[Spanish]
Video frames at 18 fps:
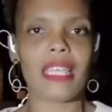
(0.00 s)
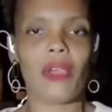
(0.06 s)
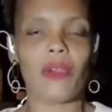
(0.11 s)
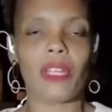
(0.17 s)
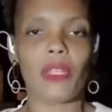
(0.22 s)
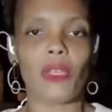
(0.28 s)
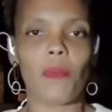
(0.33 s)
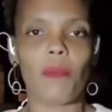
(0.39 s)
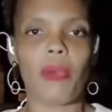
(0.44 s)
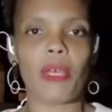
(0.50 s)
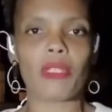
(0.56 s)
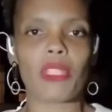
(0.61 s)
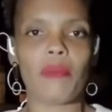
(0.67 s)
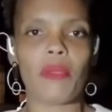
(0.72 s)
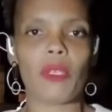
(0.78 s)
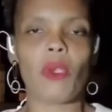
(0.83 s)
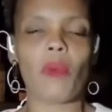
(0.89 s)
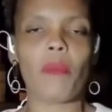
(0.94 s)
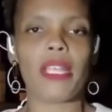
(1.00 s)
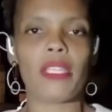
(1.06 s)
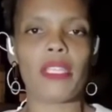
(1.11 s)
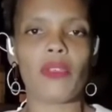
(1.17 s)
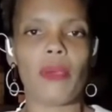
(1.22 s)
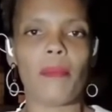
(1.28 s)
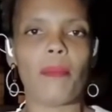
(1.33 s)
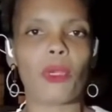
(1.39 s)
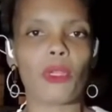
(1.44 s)
Ahora doy paso a mi
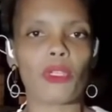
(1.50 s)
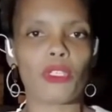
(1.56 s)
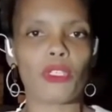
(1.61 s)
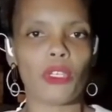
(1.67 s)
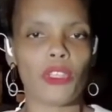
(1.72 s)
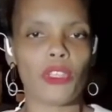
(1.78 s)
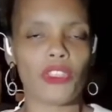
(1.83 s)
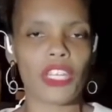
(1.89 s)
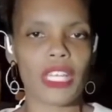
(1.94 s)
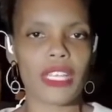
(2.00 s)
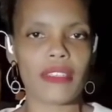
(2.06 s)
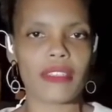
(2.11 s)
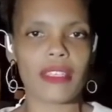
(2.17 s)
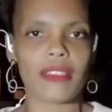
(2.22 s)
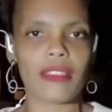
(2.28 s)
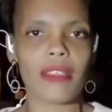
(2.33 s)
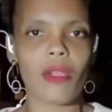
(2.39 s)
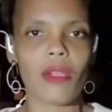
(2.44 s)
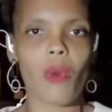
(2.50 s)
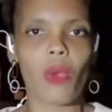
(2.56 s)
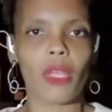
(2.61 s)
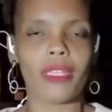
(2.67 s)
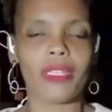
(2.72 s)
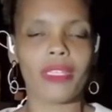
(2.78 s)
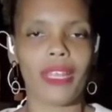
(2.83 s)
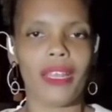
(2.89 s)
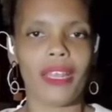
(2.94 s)
compañero Ambrosio Rodríguez, que se
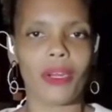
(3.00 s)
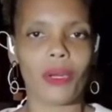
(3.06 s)
encuentra en La